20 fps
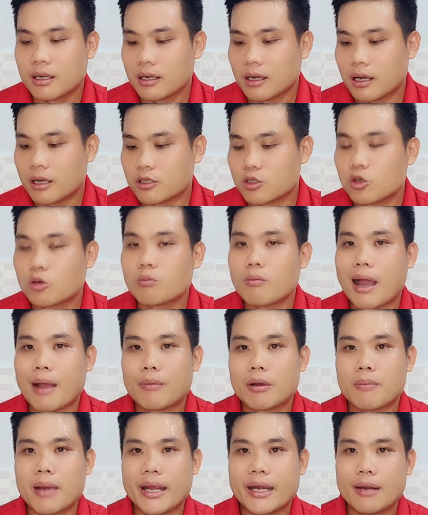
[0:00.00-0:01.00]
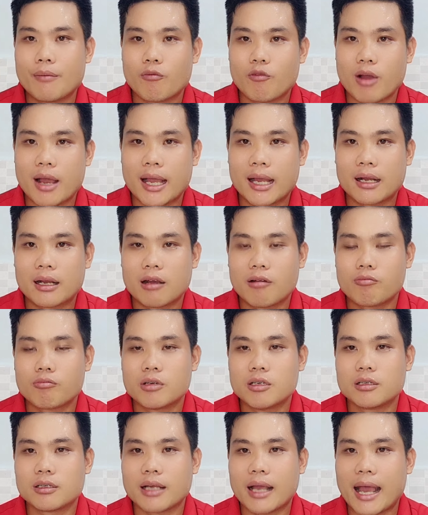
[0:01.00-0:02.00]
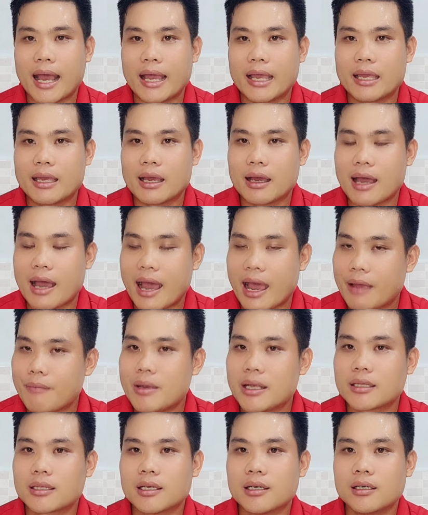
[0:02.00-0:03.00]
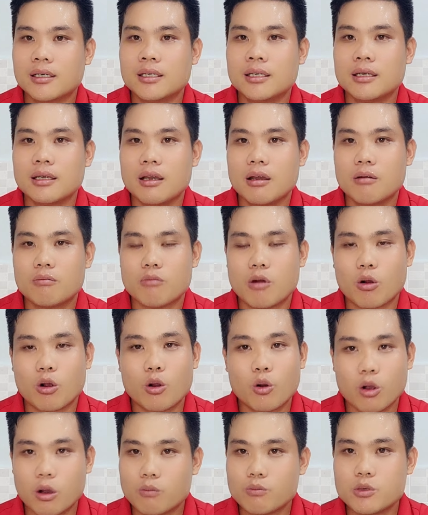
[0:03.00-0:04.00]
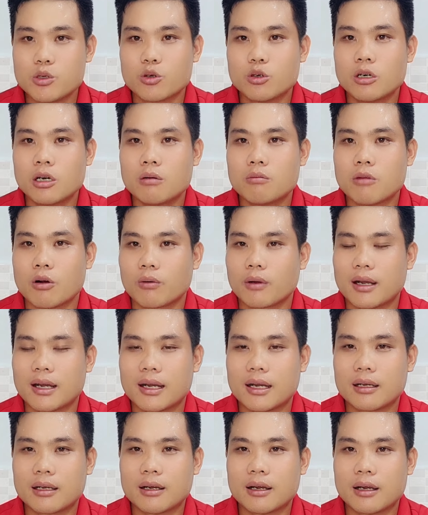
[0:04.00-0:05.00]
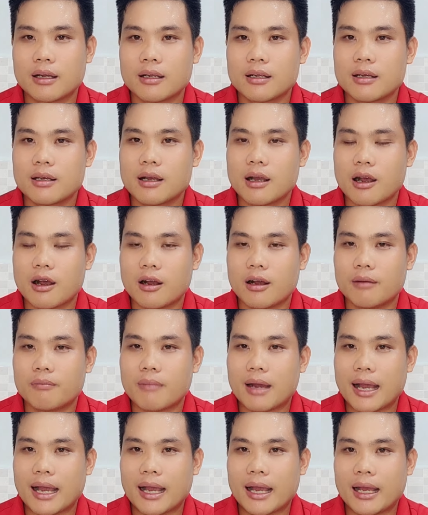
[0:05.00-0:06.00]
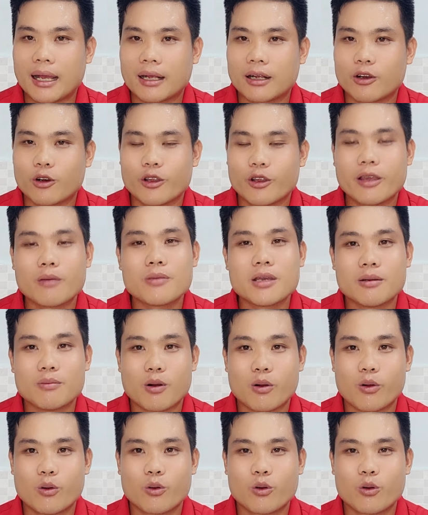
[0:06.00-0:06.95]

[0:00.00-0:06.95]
à, suốt 37 năm qua không được ai ờ, ai biết tới một cô công chúa một à, à, mà có giống như một cô